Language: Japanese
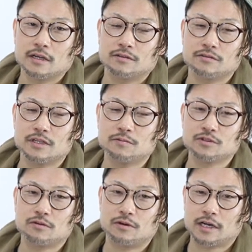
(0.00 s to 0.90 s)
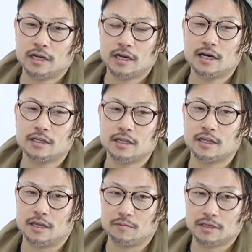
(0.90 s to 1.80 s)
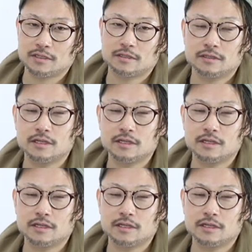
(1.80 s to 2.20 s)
どうしても障害が出てきます。